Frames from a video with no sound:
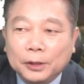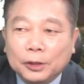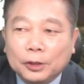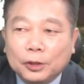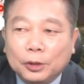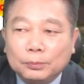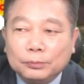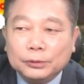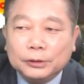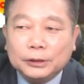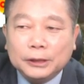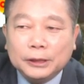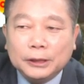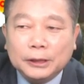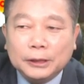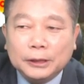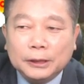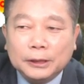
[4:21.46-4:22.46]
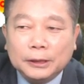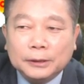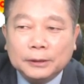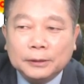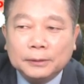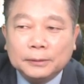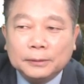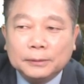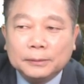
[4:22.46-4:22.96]

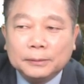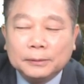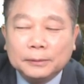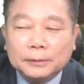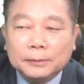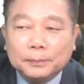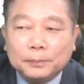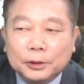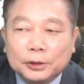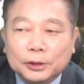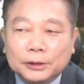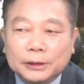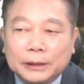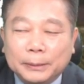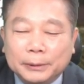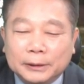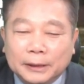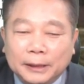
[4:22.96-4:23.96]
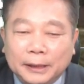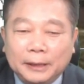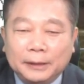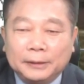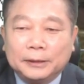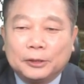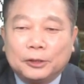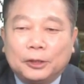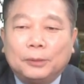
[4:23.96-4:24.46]
건부지는 버섯 재배사의
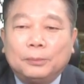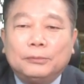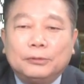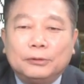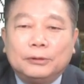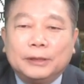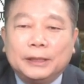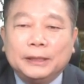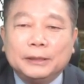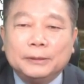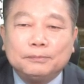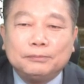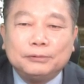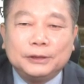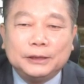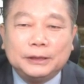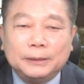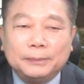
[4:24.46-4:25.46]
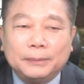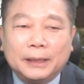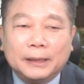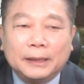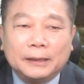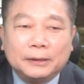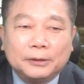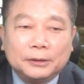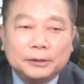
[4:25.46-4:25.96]
이제 건물이 있는 부지를
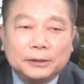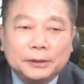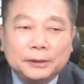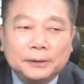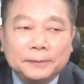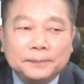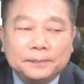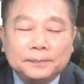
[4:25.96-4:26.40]
말하는 거죠.